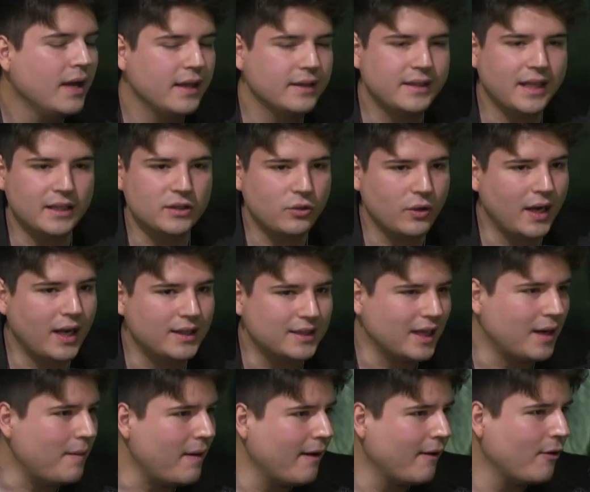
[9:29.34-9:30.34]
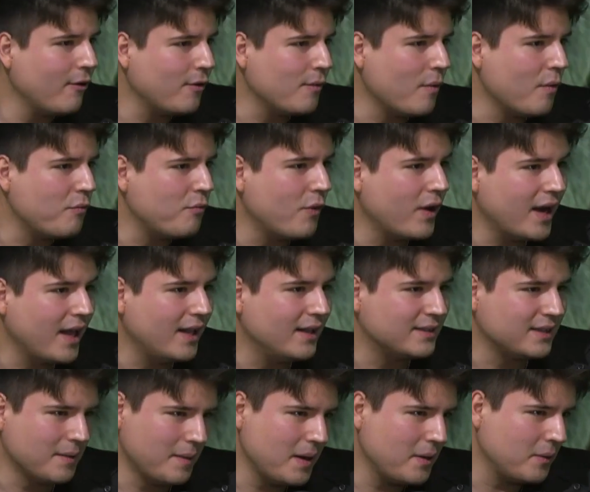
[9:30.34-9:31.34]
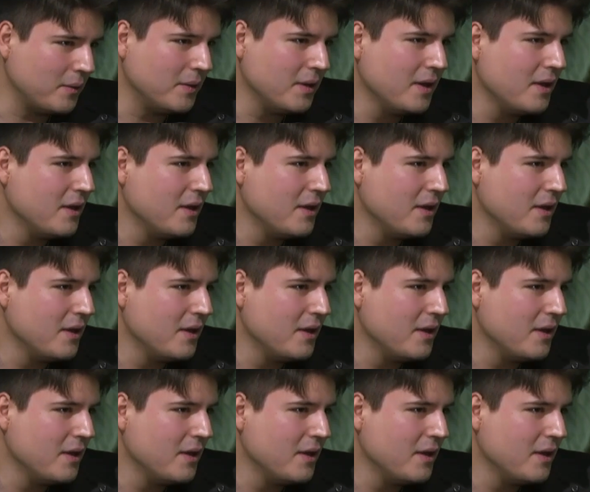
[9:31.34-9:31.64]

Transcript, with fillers: Tanto en el trabajo como fuera del trabajo.